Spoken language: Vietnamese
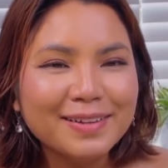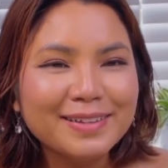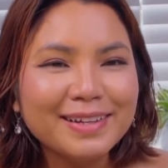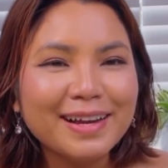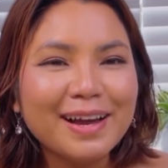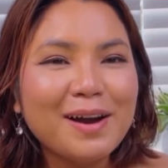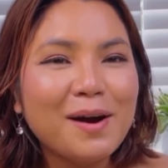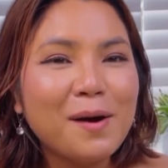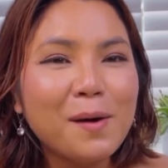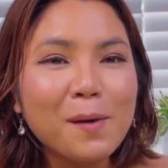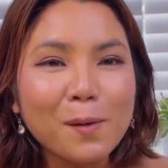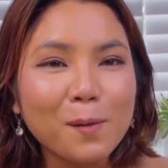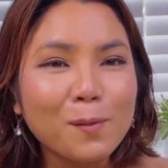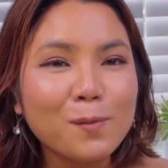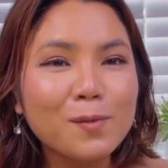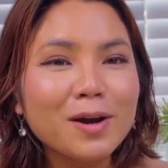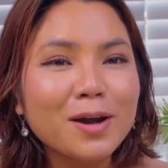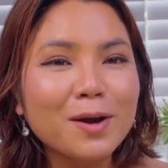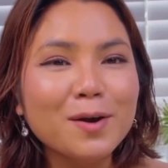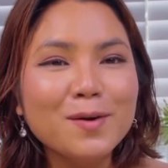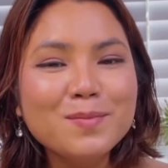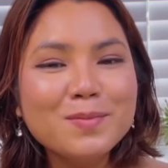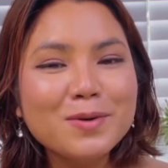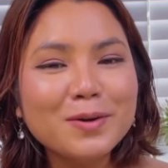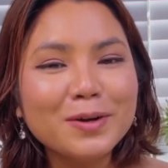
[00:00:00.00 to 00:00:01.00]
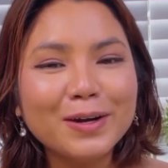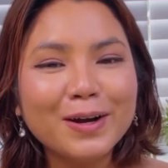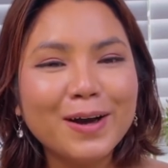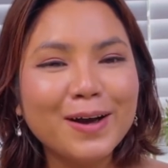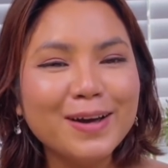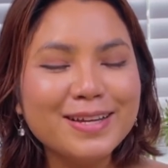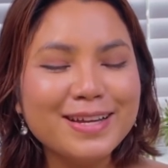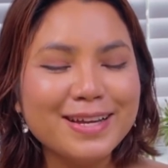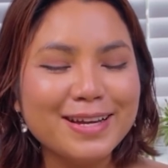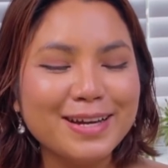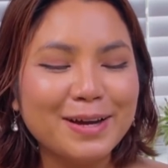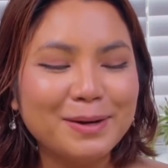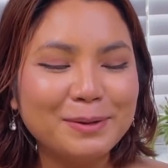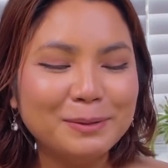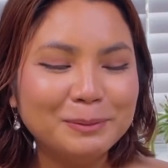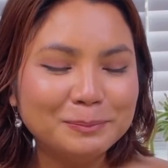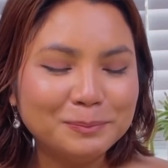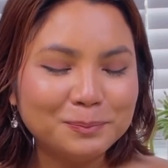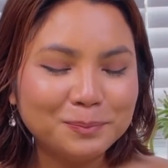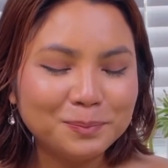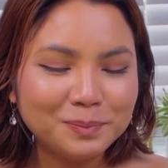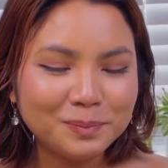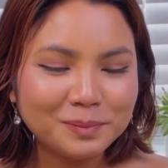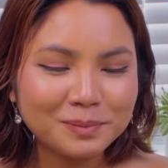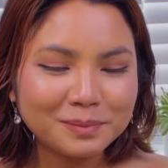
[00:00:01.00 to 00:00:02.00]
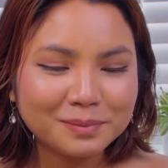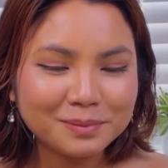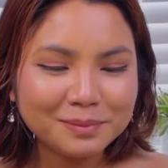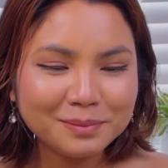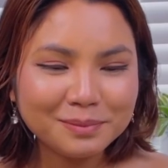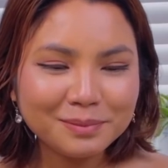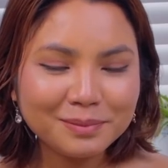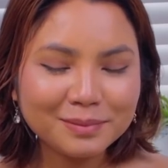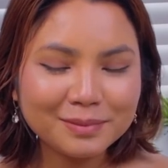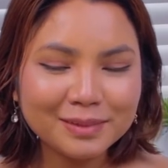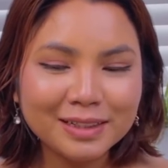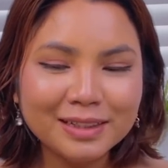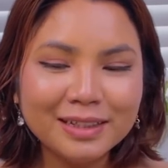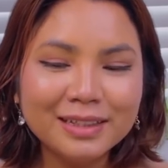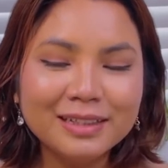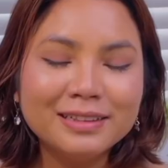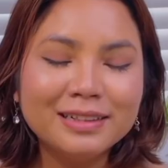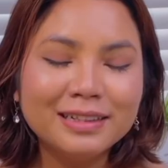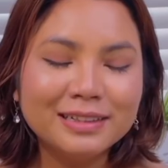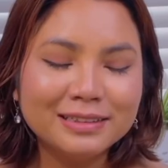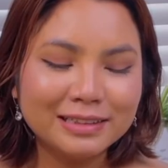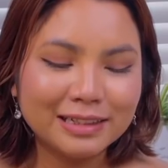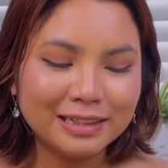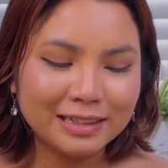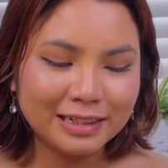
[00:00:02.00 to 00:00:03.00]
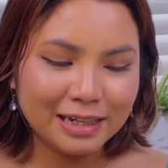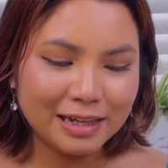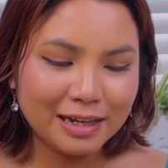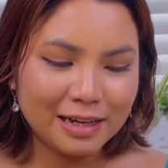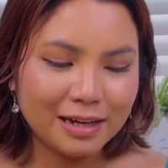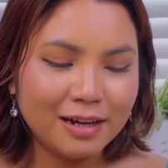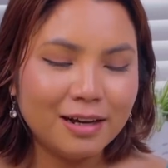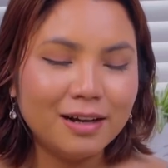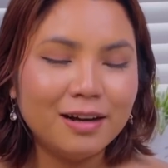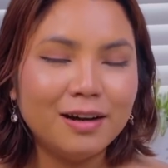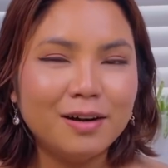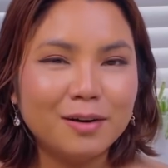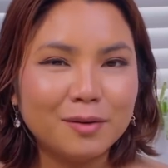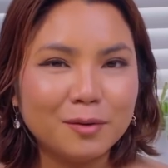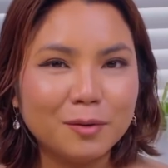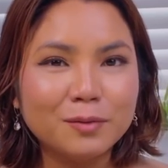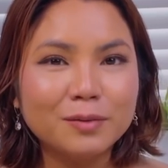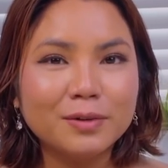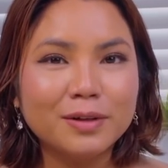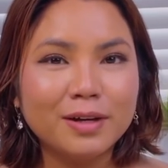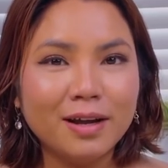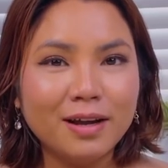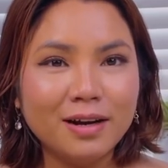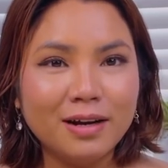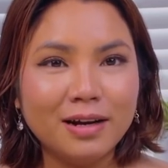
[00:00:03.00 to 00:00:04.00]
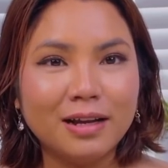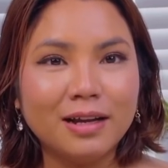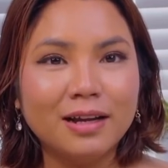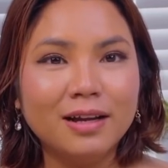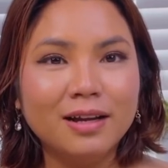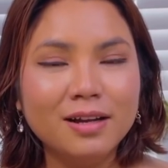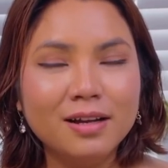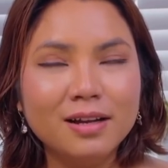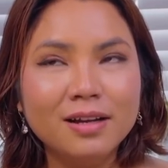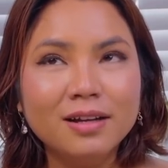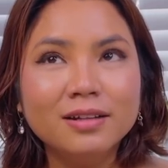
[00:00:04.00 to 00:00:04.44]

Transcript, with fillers: chắc họ cũng hiểu Marie nói gì đâu nên thành ra họ cũng nói là